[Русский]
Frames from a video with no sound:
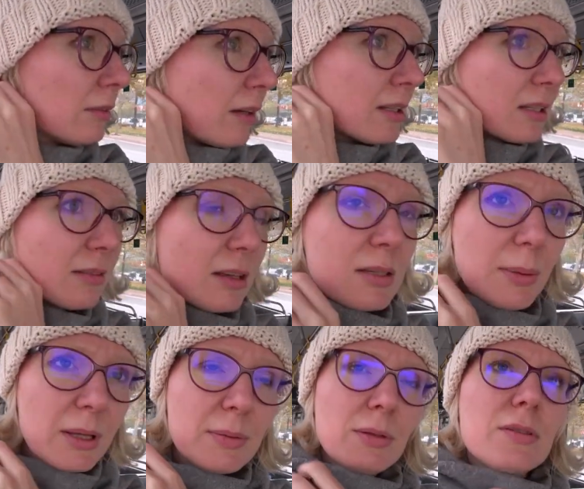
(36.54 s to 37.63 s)

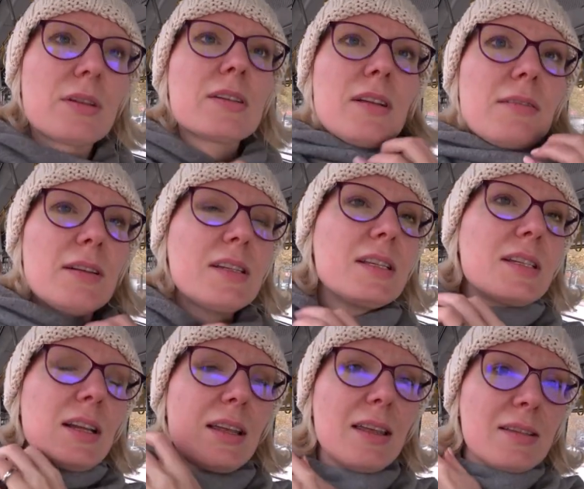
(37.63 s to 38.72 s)
20-25 минут, сказал
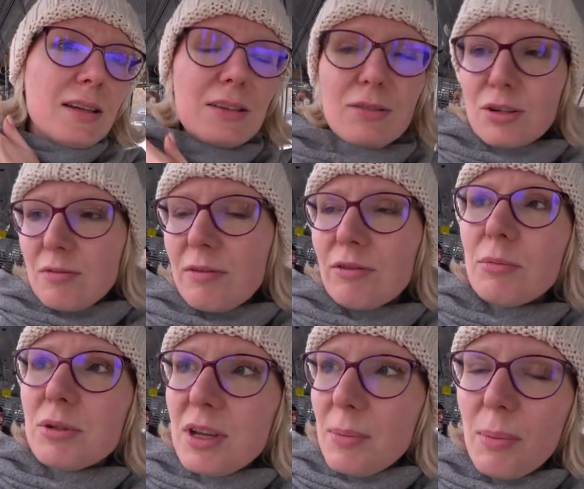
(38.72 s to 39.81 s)
водитель, и сразу же в
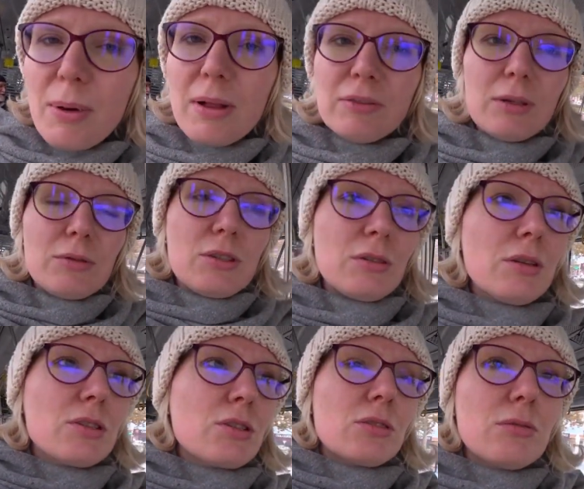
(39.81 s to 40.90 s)
автобусе я попала в такую
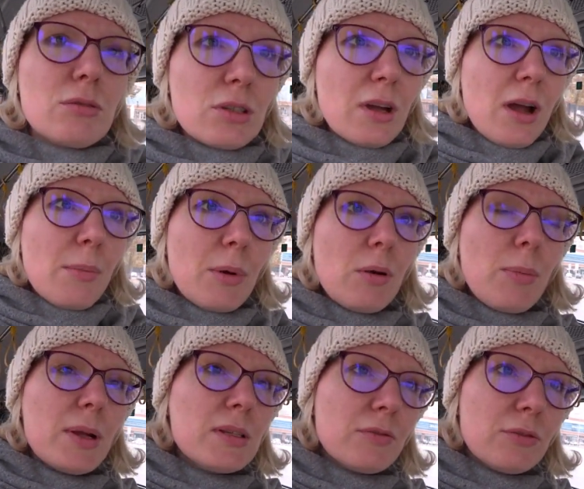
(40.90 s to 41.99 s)
ситуацию, что нужно
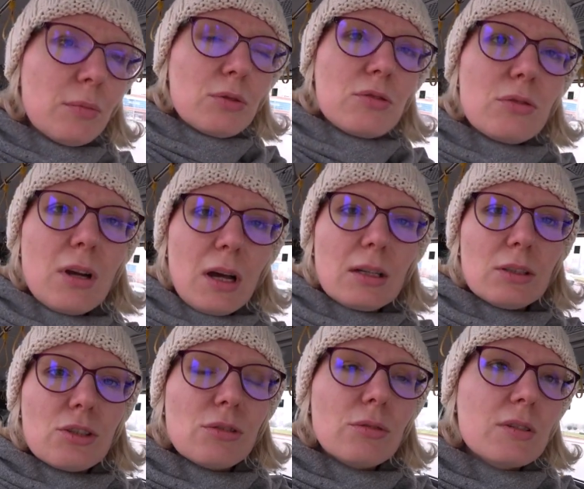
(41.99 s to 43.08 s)
покупать автобусную
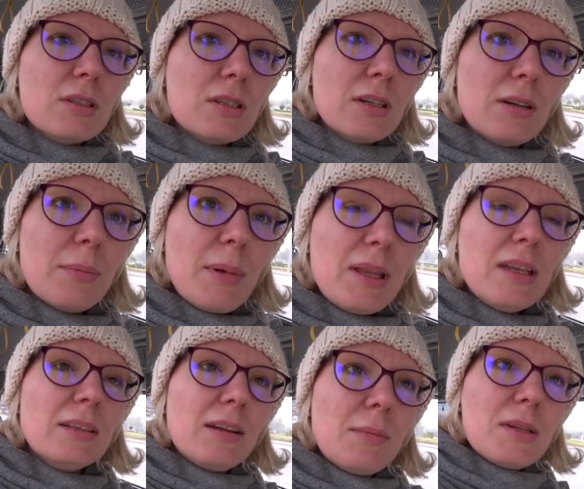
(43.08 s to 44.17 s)
карточку с э,
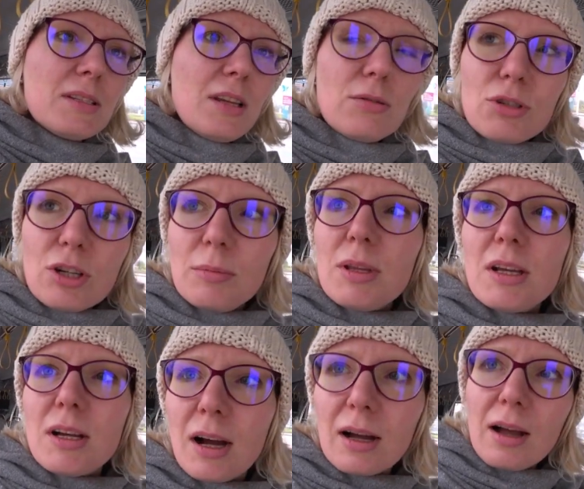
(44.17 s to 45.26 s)
монетками, с денежками
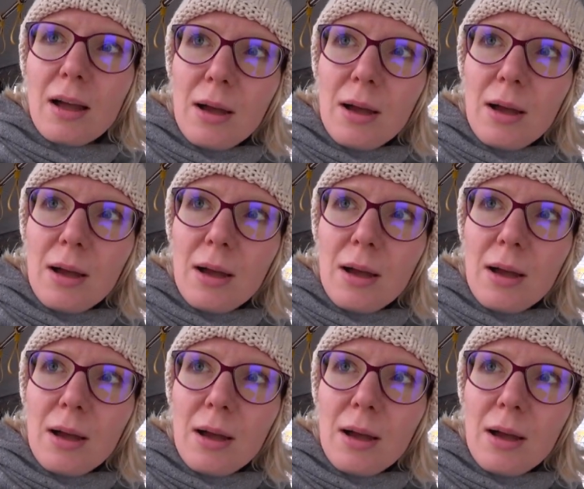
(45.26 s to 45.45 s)
никак.